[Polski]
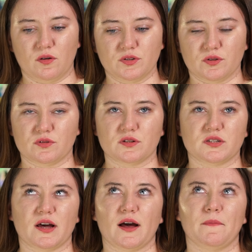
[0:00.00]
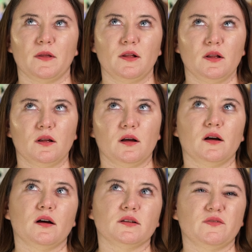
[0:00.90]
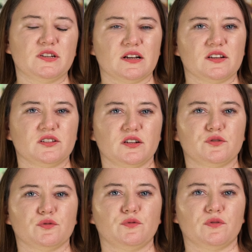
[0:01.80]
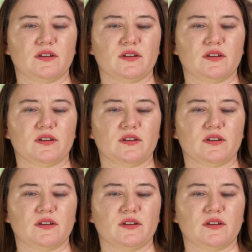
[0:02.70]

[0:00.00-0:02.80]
książce y, Niewidzialne życie Tsukuru